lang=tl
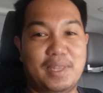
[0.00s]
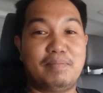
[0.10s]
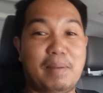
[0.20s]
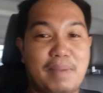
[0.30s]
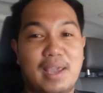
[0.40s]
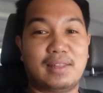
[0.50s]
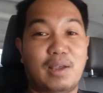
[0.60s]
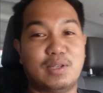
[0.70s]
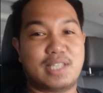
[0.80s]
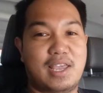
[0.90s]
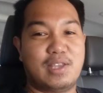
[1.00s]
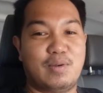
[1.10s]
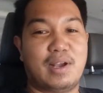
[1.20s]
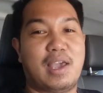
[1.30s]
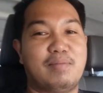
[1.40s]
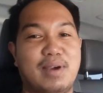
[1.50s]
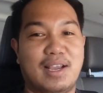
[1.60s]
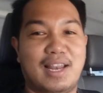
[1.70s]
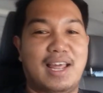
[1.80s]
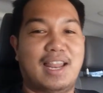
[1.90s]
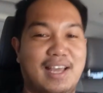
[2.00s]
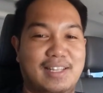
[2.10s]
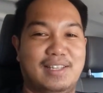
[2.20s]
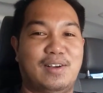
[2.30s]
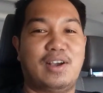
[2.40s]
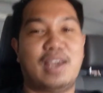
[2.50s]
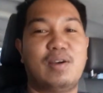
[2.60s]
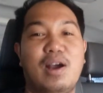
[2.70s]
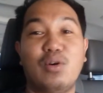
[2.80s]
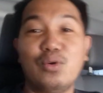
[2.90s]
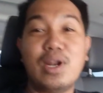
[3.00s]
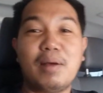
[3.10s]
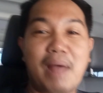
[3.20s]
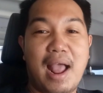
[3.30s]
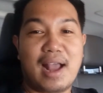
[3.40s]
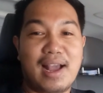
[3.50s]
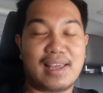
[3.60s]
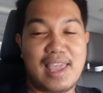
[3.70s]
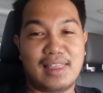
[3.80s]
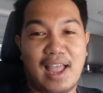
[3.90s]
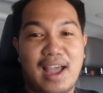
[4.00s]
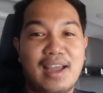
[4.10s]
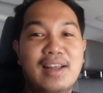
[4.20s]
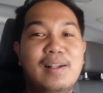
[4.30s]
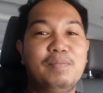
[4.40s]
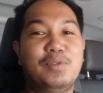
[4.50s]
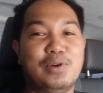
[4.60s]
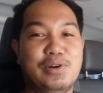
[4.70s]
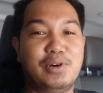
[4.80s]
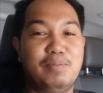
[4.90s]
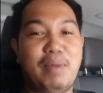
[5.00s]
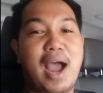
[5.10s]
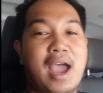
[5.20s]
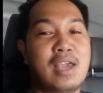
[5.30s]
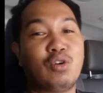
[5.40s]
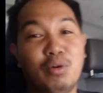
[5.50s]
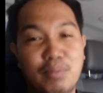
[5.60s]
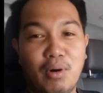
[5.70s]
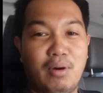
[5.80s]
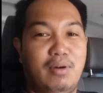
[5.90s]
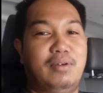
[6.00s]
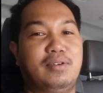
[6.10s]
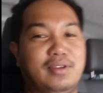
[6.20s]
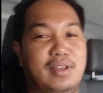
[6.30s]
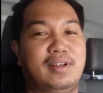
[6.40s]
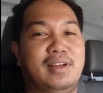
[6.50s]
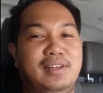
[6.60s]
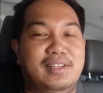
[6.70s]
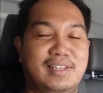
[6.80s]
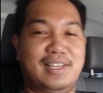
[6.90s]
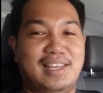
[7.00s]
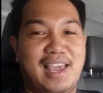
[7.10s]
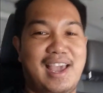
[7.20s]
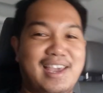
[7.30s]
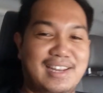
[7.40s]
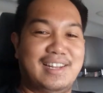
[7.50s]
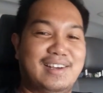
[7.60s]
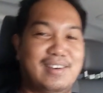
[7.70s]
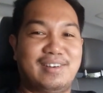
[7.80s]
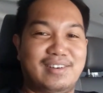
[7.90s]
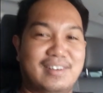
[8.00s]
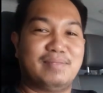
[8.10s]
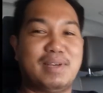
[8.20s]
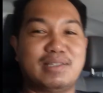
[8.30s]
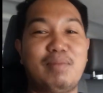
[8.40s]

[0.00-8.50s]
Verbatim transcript: papakita ko sa inyo, huwag kayong mag-alala. No? Kayo ang unang makakakita ng bahay kubo ko. Ha? Yan, no. Mas